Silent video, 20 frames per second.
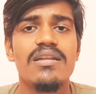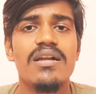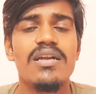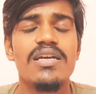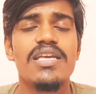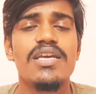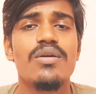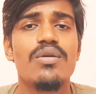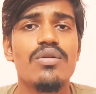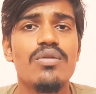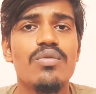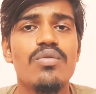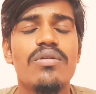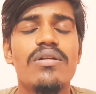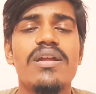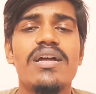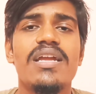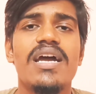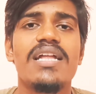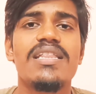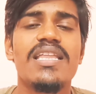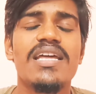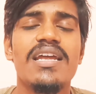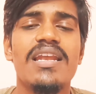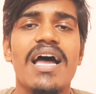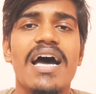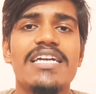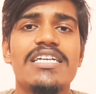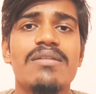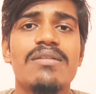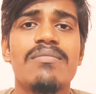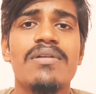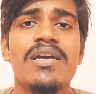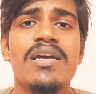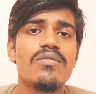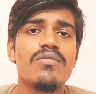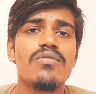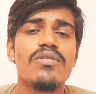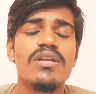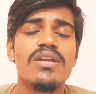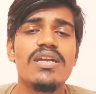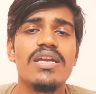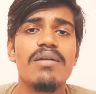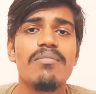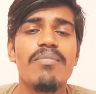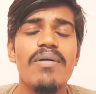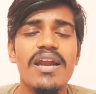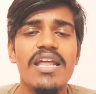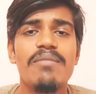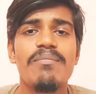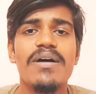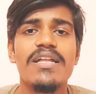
लड़की को ढूंढने जाते हैं लास्ट में तो उनसे बड़े